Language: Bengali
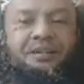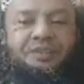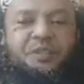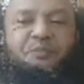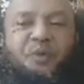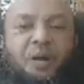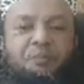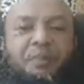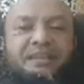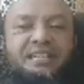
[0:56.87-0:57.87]
ইবনু
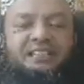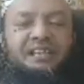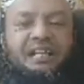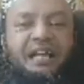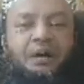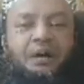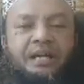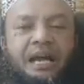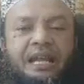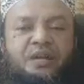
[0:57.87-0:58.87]
আব্বাস রাদি আল্লাহ
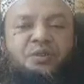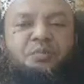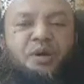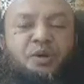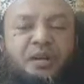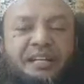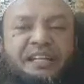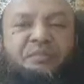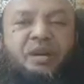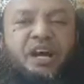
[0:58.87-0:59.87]
তালাহুর
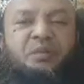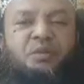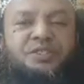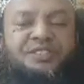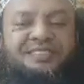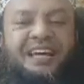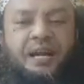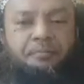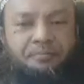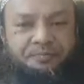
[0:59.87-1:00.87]
বর্ণনাটিকে বলা হয়
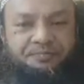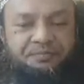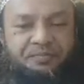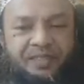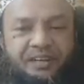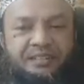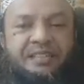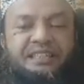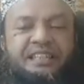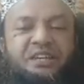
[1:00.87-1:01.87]
মোস্তারাব
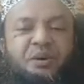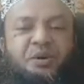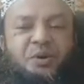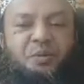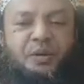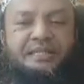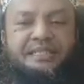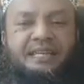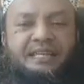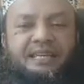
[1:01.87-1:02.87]
অর্থাৎ তিনি কখনো
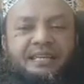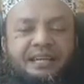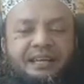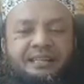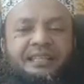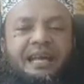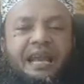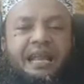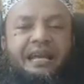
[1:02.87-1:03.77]
বলেছেন তিনি আল্লাহকে